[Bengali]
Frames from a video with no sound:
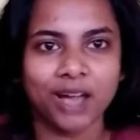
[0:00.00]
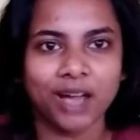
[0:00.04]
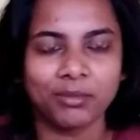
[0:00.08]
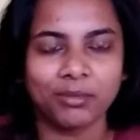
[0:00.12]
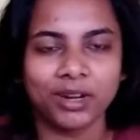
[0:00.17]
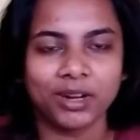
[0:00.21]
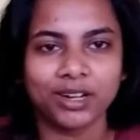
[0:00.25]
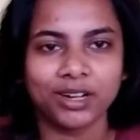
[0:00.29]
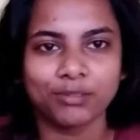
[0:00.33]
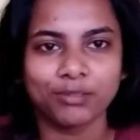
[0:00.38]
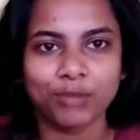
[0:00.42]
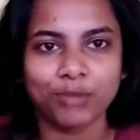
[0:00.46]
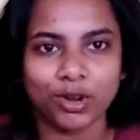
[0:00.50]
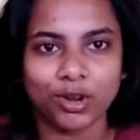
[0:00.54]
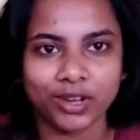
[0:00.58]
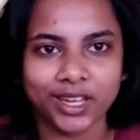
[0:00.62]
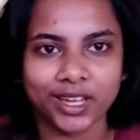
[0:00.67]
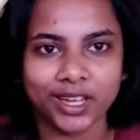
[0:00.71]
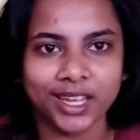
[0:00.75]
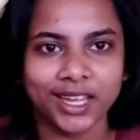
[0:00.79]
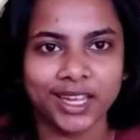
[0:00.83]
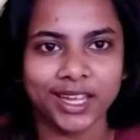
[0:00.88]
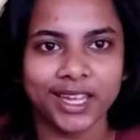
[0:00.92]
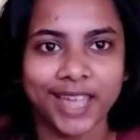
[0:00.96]
আমার
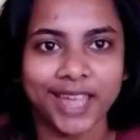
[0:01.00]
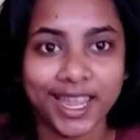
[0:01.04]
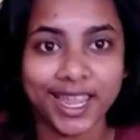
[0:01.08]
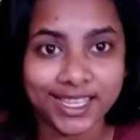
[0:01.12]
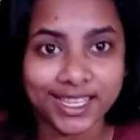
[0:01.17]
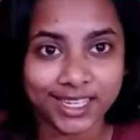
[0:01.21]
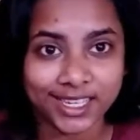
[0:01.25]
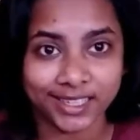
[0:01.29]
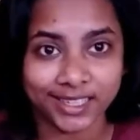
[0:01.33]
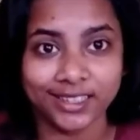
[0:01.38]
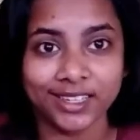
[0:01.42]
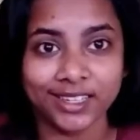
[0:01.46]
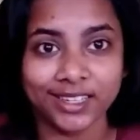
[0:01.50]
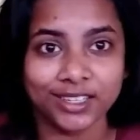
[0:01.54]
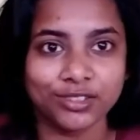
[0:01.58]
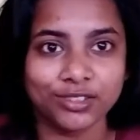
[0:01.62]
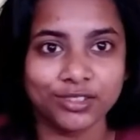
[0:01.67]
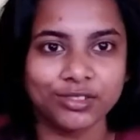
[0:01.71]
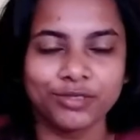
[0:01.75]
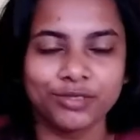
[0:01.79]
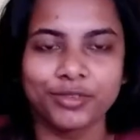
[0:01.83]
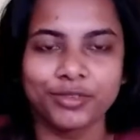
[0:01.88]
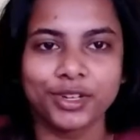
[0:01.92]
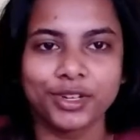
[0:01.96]
পক্ষে এই চ্যানেলটার
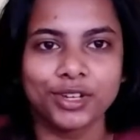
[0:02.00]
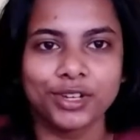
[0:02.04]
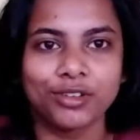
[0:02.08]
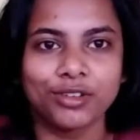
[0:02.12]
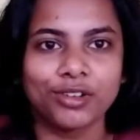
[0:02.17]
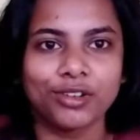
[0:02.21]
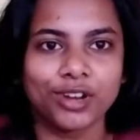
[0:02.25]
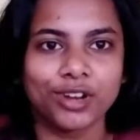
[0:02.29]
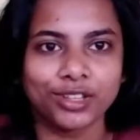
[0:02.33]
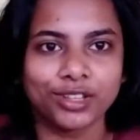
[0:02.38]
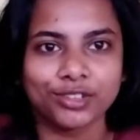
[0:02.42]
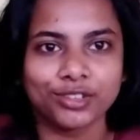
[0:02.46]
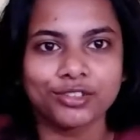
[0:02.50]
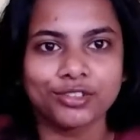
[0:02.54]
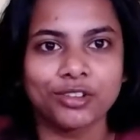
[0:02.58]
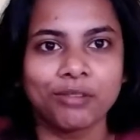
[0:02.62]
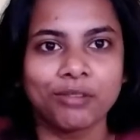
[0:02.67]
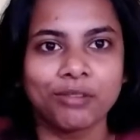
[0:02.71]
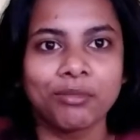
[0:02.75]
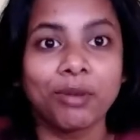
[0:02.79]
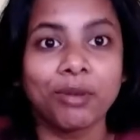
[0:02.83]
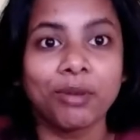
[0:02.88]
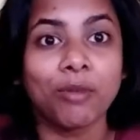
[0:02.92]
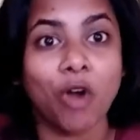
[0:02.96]
জন্য ভিডিও করা তো
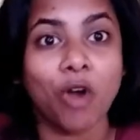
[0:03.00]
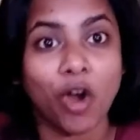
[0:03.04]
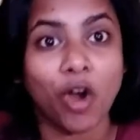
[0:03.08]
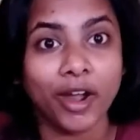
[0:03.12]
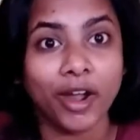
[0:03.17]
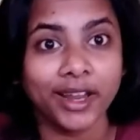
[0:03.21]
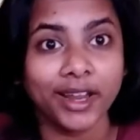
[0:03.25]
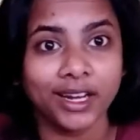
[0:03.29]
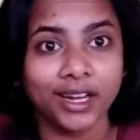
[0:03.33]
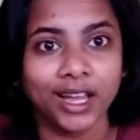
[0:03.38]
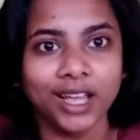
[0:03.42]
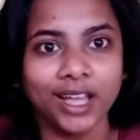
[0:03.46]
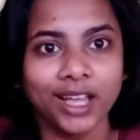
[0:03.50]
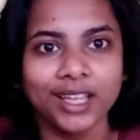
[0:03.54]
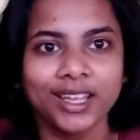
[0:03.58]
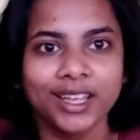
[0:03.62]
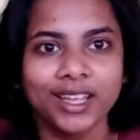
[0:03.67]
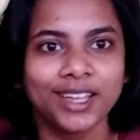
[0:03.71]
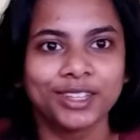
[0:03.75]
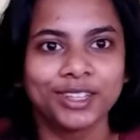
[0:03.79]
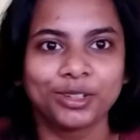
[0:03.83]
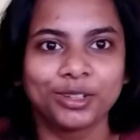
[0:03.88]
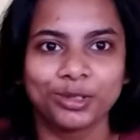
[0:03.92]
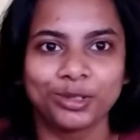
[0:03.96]
সম্ভব হয় না
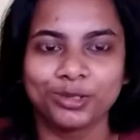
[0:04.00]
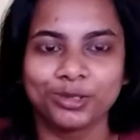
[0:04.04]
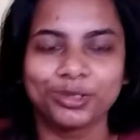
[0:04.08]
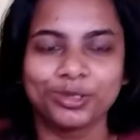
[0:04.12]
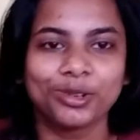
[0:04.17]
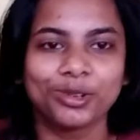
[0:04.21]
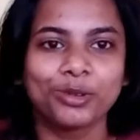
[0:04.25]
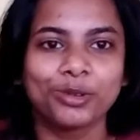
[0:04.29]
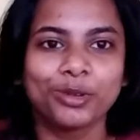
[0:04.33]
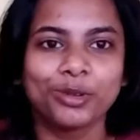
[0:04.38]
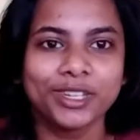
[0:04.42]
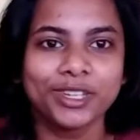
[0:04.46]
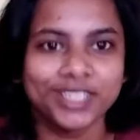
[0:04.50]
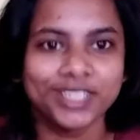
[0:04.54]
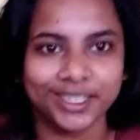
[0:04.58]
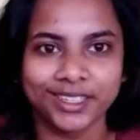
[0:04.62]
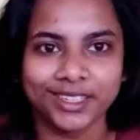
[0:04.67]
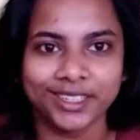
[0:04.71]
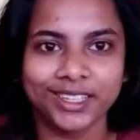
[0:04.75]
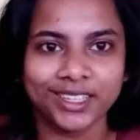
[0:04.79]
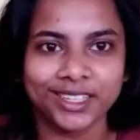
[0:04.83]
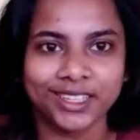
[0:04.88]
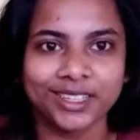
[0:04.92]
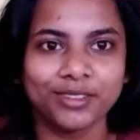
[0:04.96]
তো তো ওই
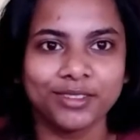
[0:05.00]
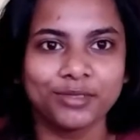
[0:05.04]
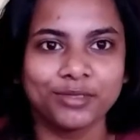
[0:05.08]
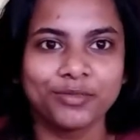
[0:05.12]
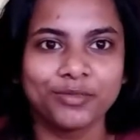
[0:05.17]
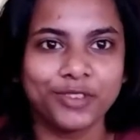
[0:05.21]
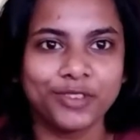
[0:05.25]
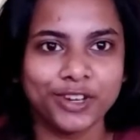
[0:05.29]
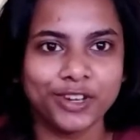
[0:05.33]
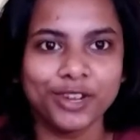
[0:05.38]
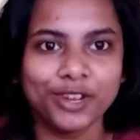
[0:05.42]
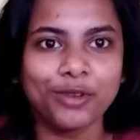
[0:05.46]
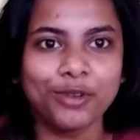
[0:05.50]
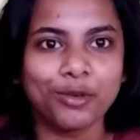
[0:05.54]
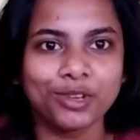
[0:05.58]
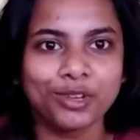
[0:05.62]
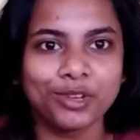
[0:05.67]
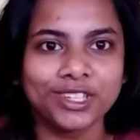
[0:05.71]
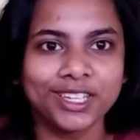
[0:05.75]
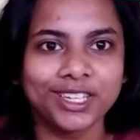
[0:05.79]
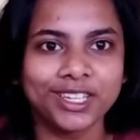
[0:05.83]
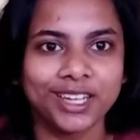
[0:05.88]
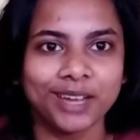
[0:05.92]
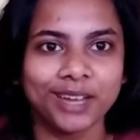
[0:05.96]
চ্যানেলটাতে ভিডিও
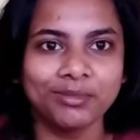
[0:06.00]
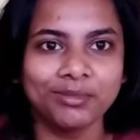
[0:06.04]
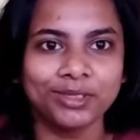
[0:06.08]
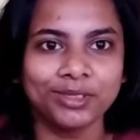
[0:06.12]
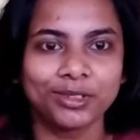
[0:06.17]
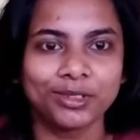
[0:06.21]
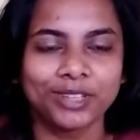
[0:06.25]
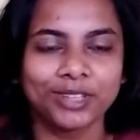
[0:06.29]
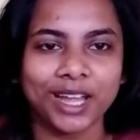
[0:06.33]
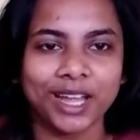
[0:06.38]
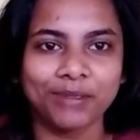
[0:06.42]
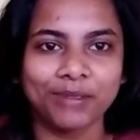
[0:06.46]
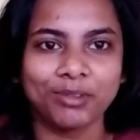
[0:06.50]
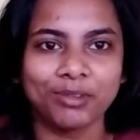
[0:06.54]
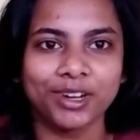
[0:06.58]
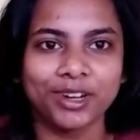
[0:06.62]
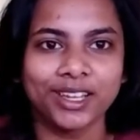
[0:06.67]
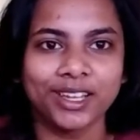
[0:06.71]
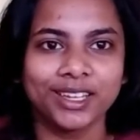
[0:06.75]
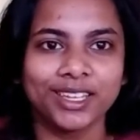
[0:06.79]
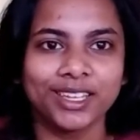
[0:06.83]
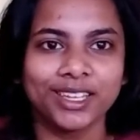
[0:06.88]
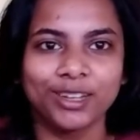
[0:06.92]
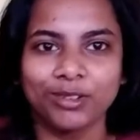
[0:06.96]
করছিলাম তো
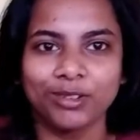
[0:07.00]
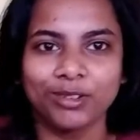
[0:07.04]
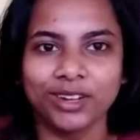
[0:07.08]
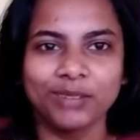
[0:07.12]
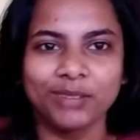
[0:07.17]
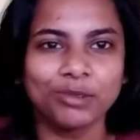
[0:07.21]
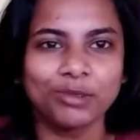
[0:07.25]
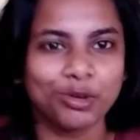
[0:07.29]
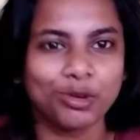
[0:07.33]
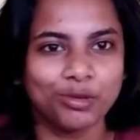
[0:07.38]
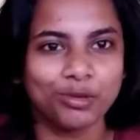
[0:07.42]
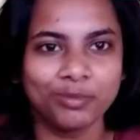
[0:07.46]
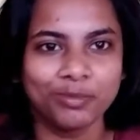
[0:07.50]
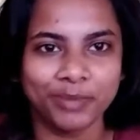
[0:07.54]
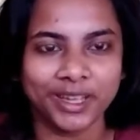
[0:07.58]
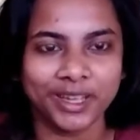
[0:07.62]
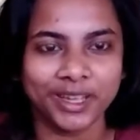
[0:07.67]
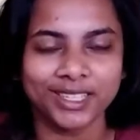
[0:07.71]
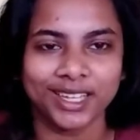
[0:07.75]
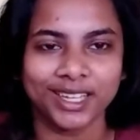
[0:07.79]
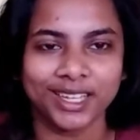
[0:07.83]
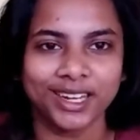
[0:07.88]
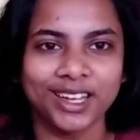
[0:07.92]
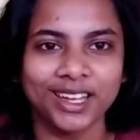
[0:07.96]
তারপরে কি করলাম ঘুম
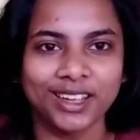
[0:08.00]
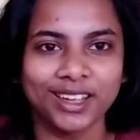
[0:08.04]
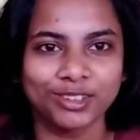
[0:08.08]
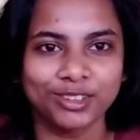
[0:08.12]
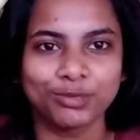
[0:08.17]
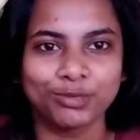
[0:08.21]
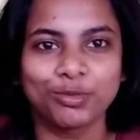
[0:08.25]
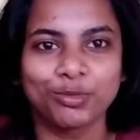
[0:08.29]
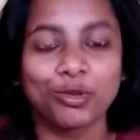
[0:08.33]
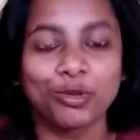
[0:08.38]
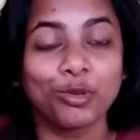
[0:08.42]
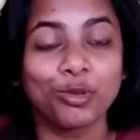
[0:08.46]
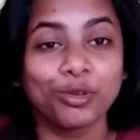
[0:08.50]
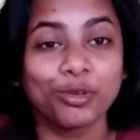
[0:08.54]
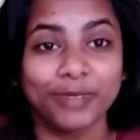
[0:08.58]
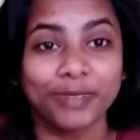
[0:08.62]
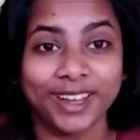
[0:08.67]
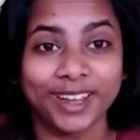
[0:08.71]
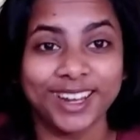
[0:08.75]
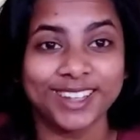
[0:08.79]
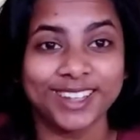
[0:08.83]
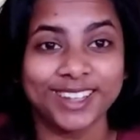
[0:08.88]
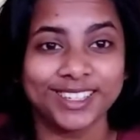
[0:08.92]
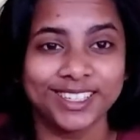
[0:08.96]
পেয়ে যায় না
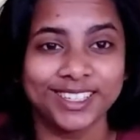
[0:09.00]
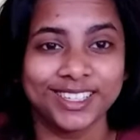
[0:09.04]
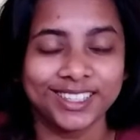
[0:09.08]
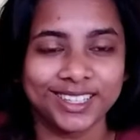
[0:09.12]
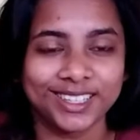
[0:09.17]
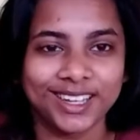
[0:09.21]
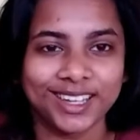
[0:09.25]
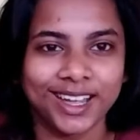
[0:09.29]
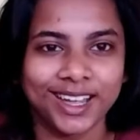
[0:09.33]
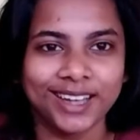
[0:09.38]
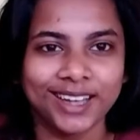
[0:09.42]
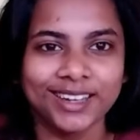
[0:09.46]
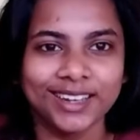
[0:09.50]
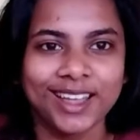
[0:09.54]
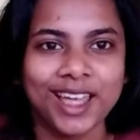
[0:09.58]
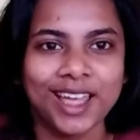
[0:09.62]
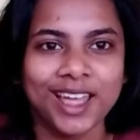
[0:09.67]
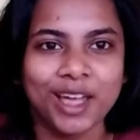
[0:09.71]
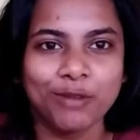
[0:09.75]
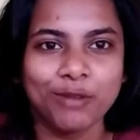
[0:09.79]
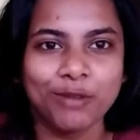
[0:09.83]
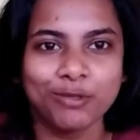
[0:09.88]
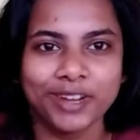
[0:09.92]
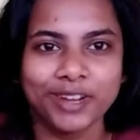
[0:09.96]
ভোরবেলা শীতকাল
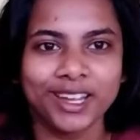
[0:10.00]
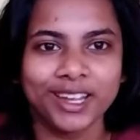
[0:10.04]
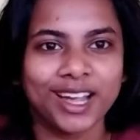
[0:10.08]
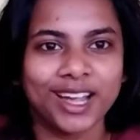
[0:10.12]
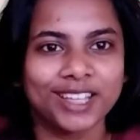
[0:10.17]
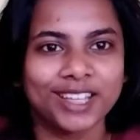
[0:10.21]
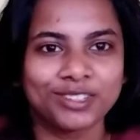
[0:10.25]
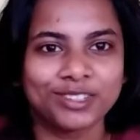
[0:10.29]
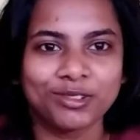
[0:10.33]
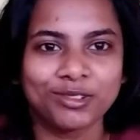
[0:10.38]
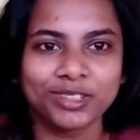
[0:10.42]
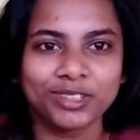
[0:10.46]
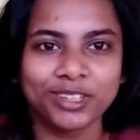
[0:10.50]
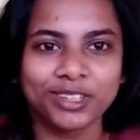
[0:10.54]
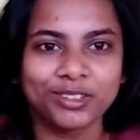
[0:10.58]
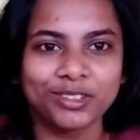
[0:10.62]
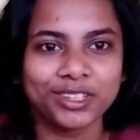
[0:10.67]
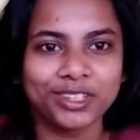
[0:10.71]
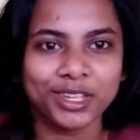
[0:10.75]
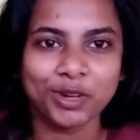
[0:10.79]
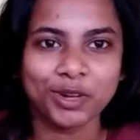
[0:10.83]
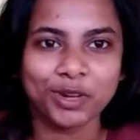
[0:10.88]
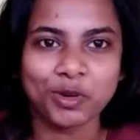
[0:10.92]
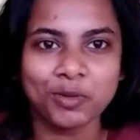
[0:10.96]
উঠে কাজ করতে
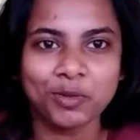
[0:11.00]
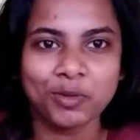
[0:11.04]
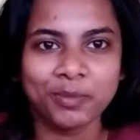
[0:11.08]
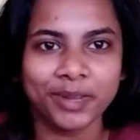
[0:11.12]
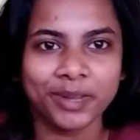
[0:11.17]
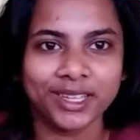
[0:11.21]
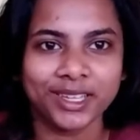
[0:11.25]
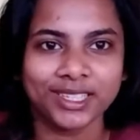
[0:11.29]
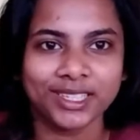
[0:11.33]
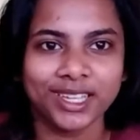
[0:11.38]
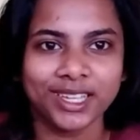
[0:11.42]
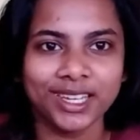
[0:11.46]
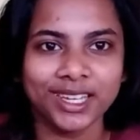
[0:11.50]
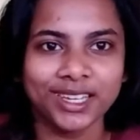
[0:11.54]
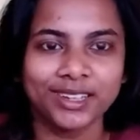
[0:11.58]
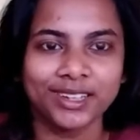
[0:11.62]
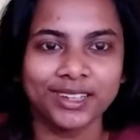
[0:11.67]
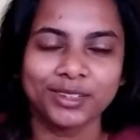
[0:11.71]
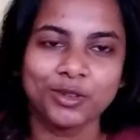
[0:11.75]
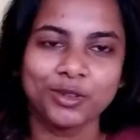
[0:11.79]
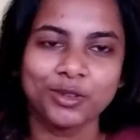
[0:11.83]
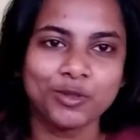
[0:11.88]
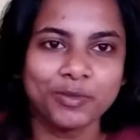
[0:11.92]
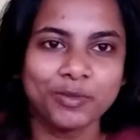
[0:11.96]
করতে ঘুম পেয়ে যায়
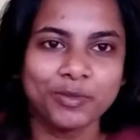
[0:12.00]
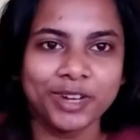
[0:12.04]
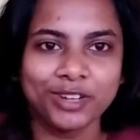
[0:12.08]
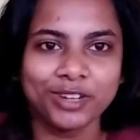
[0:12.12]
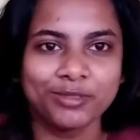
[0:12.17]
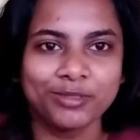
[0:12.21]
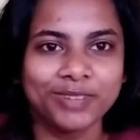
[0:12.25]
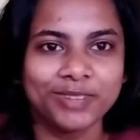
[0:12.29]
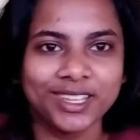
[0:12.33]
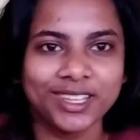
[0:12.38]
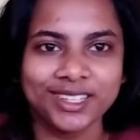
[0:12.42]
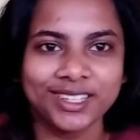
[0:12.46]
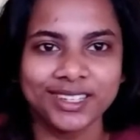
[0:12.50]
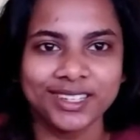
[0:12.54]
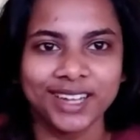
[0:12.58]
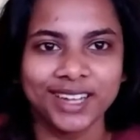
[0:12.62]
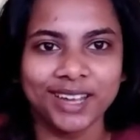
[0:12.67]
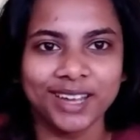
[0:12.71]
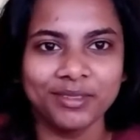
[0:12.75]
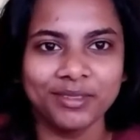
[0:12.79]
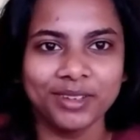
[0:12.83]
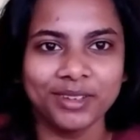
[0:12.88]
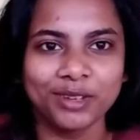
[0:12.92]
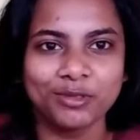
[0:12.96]
ঘুমিয়ে ঠুমিয়ে
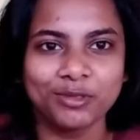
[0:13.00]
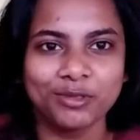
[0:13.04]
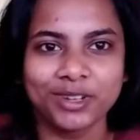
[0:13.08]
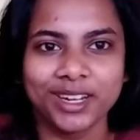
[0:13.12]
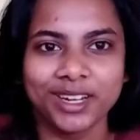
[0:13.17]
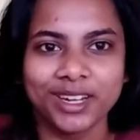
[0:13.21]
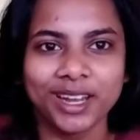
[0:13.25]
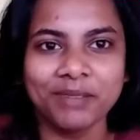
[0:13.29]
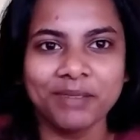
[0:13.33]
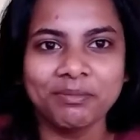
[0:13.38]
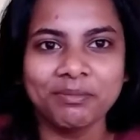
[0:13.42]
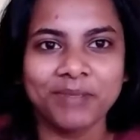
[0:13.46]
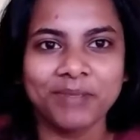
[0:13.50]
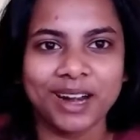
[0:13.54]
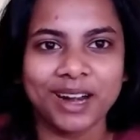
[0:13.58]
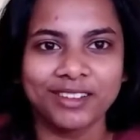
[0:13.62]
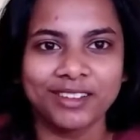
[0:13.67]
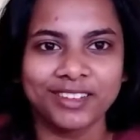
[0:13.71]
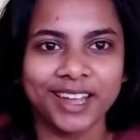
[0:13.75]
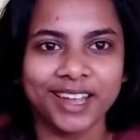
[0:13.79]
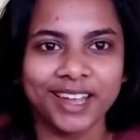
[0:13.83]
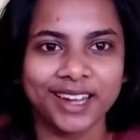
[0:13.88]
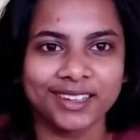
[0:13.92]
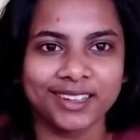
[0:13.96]
ছিলাম উঠলাম
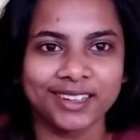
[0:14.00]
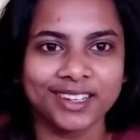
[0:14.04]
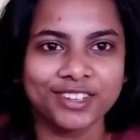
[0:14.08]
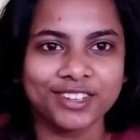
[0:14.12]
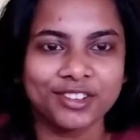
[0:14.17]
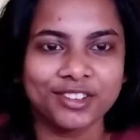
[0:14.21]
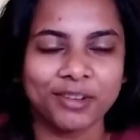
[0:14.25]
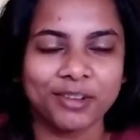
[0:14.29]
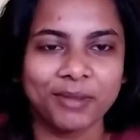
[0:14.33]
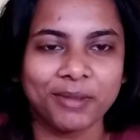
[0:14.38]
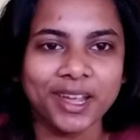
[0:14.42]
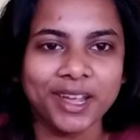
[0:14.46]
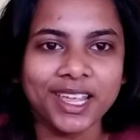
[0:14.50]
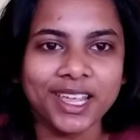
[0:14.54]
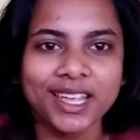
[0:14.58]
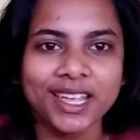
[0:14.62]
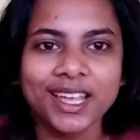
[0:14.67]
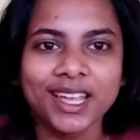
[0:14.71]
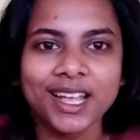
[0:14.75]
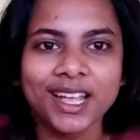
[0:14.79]
বারোটা একটার সময়